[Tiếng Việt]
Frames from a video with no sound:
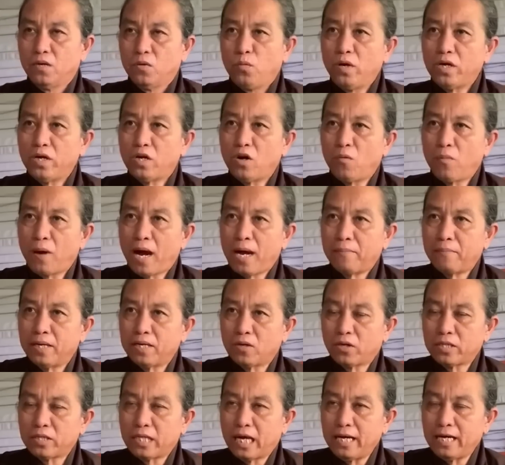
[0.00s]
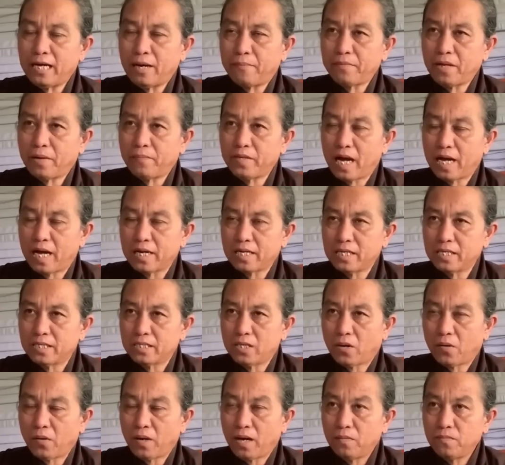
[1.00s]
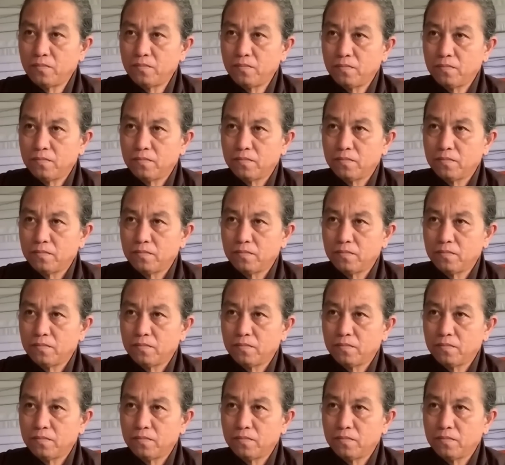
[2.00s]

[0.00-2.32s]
quý cô bác mình có thấy năm nhâm dần vừa rồi không